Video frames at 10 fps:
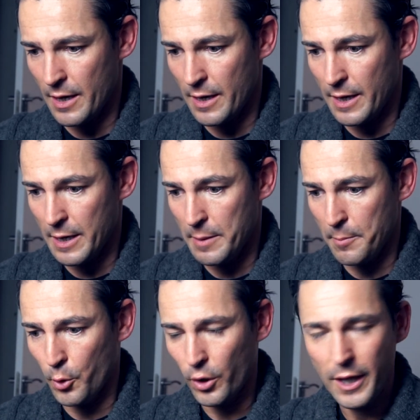Eh,
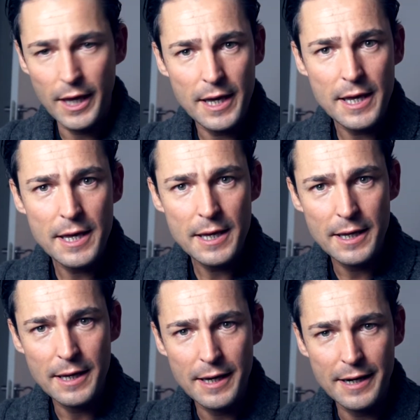¿Por qué
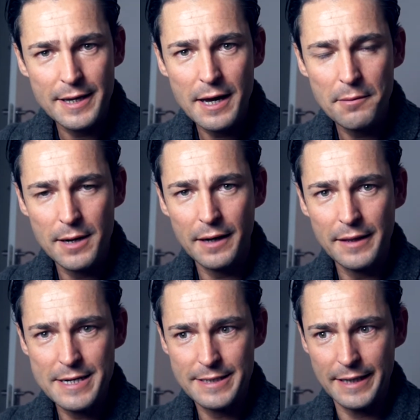quería hablar
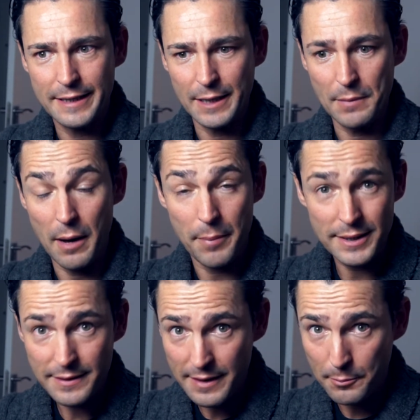de este tema?
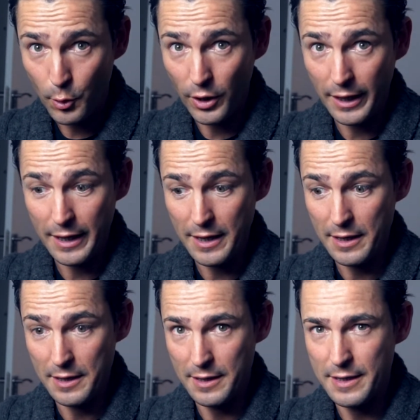Aparte de
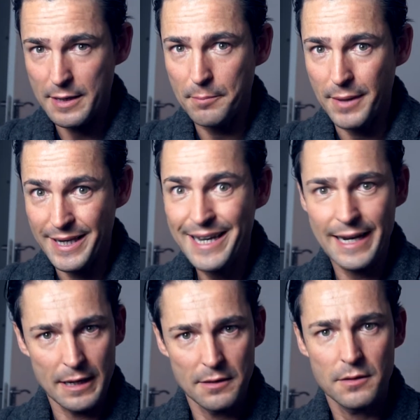porque eh,
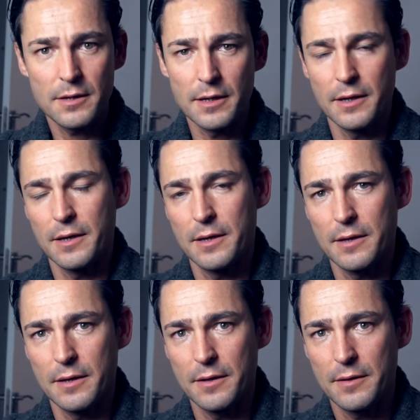mañana,
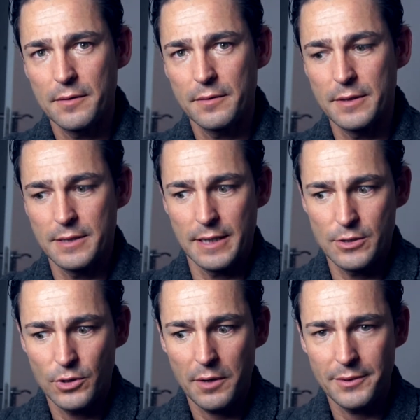eh, desde que
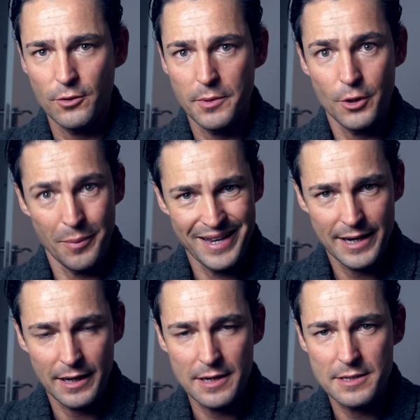estoy grabando el vídeo,
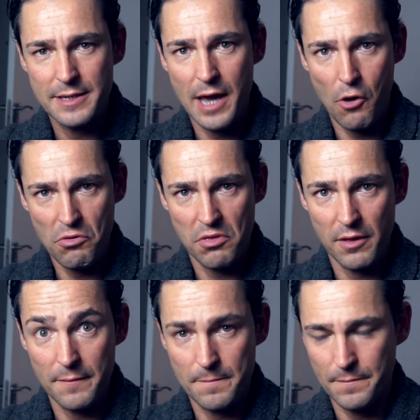mañana es día
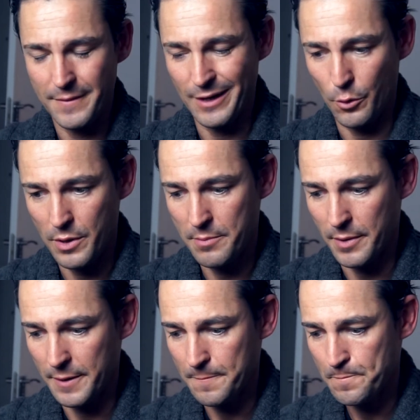11 de
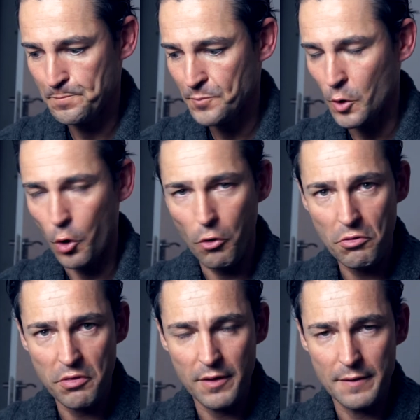noviembre,
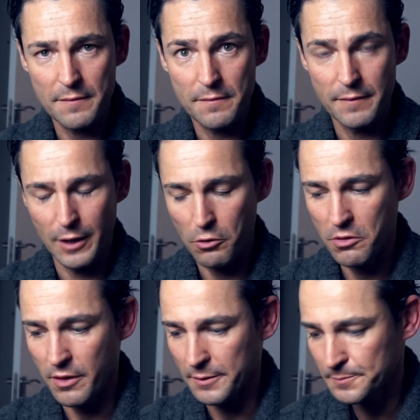11 del
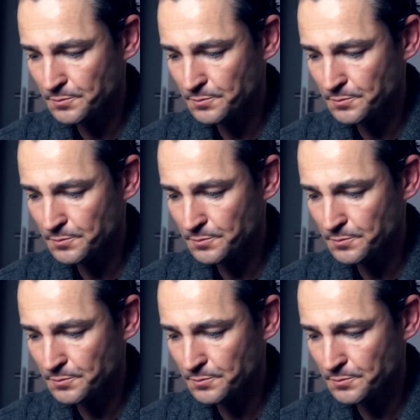11,